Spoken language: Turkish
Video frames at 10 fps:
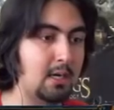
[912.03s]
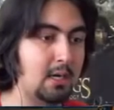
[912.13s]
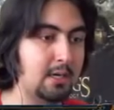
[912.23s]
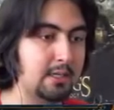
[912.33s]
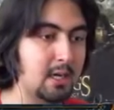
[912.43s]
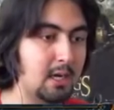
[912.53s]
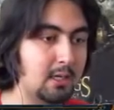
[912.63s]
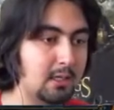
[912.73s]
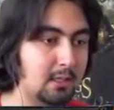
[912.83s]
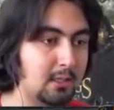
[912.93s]

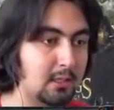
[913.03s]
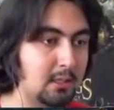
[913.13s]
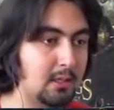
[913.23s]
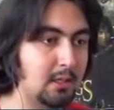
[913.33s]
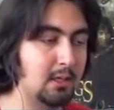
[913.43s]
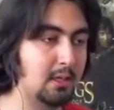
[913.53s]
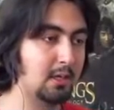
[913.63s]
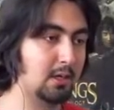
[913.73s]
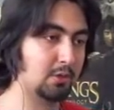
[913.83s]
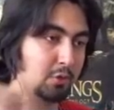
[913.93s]
harika.
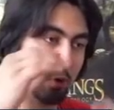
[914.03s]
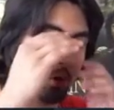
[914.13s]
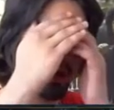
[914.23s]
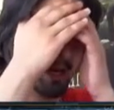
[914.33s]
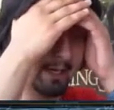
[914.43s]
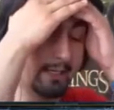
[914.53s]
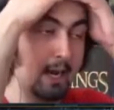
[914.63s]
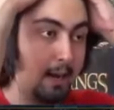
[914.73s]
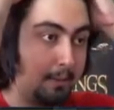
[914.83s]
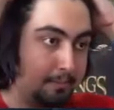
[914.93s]
Çok
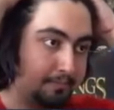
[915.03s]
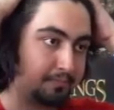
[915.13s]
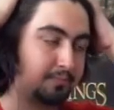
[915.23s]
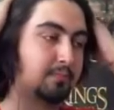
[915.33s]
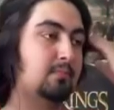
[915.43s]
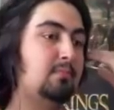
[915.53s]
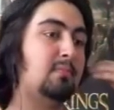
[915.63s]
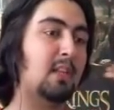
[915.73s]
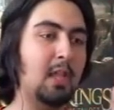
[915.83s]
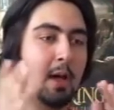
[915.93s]
harika.
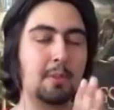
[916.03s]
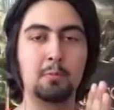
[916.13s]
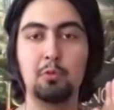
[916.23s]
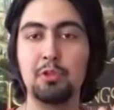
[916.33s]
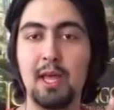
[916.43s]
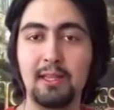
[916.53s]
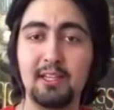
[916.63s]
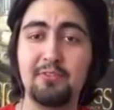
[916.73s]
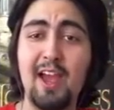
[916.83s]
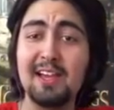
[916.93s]
Tamamdır.
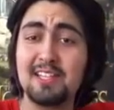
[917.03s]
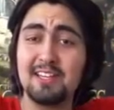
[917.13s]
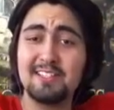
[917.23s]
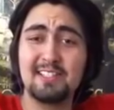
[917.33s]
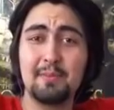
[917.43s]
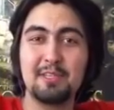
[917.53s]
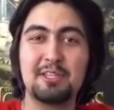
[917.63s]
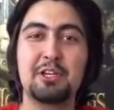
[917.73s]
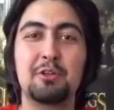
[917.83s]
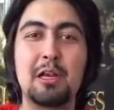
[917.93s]
Bundalık ve izlediğiniz için bize
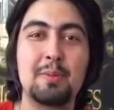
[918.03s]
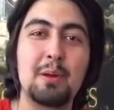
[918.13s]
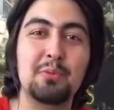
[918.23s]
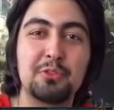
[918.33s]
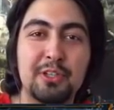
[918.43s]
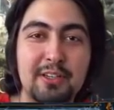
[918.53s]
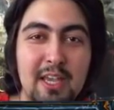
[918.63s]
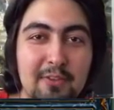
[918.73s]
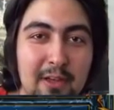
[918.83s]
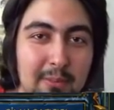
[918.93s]
teşekkürler. Umarım bu videodan
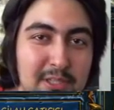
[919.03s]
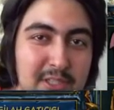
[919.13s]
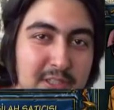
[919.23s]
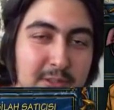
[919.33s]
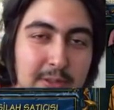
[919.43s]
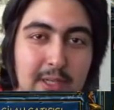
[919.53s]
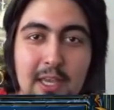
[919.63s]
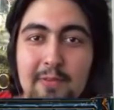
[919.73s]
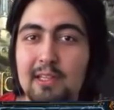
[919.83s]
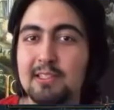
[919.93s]
keyif almışsınız. Videodan
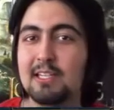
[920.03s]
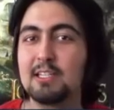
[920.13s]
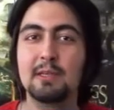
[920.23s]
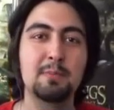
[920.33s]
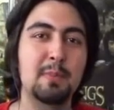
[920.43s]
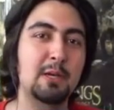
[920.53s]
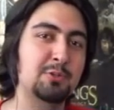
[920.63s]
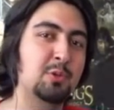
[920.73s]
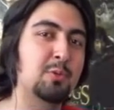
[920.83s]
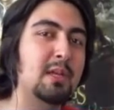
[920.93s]
keyif aldıysanız beğenip
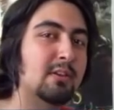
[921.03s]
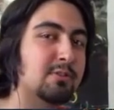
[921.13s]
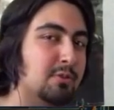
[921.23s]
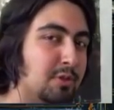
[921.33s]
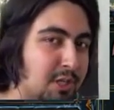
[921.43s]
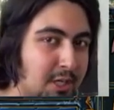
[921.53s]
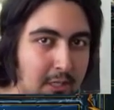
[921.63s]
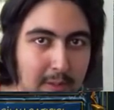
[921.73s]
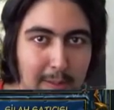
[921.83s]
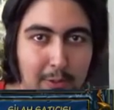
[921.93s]
paylaşmayı unutmayın. Daha video için
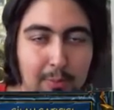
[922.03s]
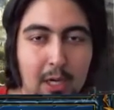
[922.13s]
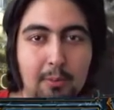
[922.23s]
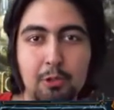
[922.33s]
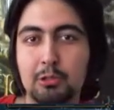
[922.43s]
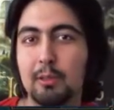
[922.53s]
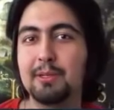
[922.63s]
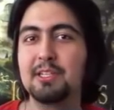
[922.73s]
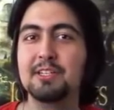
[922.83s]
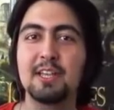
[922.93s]
kanalıma abone
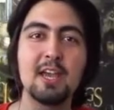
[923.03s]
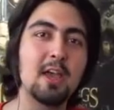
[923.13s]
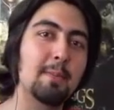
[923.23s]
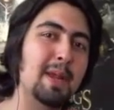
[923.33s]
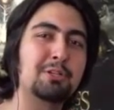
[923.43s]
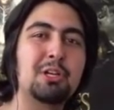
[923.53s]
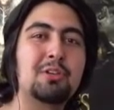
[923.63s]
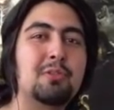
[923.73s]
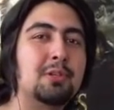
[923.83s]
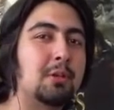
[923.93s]
olabilirsiniz. Bir
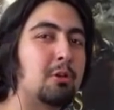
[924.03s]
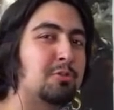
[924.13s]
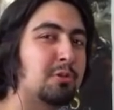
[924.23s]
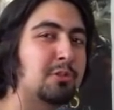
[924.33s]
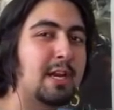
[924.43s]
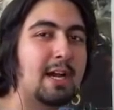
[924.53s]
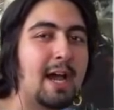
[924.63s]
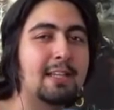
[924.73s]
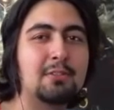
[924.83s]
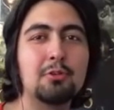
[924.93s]
sonraki videoda görüşmek üzere.
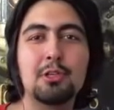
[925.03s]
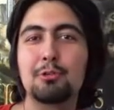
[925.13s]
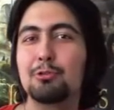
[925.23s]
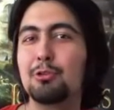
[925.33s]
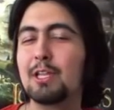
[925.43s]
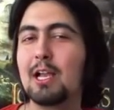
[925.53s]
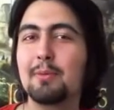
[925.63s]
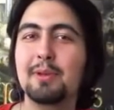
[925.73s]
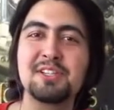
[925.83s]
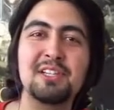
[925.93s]
Hayatlı yüksek çözünürlükle
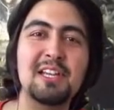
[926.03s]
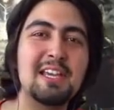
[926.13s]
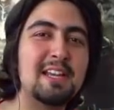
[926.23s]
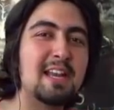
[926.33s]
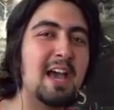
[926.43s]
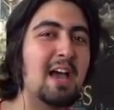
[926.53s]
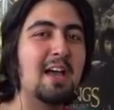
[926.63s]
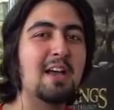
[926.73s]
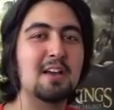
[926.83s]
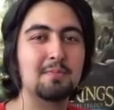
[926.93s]
kalmanız dileğiyle.
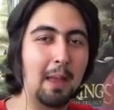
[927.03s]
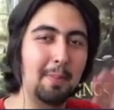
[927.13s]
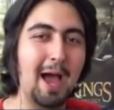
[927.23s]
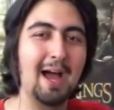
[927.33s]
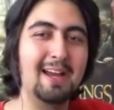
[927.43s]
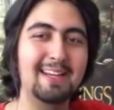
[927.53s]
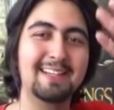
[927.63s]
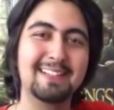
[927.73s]
Bay bay.